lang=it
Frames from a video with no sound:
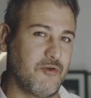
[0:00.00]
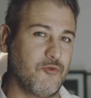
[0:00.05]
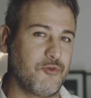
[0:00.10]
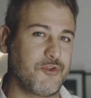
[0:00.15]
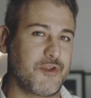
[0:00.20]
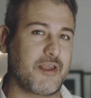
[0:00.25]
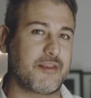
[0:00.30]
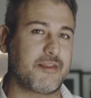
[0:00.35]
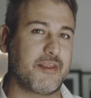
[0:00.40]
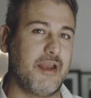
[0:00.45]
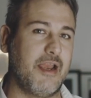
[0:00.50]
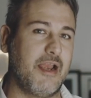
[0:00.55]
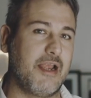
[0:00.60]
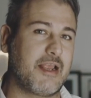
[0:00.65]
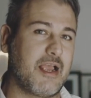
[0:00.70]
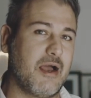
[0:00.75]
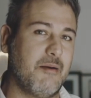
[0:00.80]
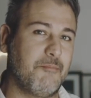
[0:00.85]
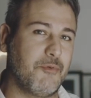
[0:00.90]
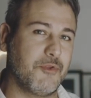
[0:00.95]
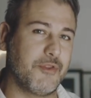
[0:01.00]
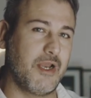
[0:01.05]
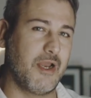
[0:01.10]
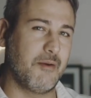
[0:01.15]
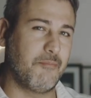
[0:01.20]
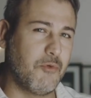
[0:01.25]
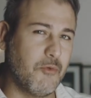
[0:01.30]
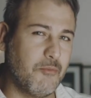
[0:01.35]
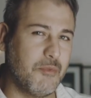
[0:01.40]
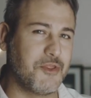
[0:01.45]
usate nel campo della
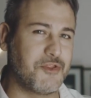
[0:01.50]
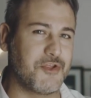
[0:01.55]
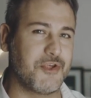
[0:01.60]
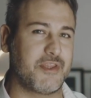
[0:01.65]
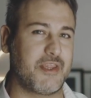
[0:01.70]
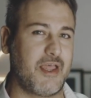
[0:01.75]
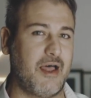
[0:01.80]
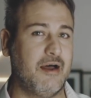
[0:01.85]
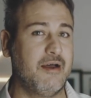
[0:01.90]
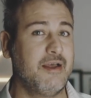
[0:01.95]
pubblicità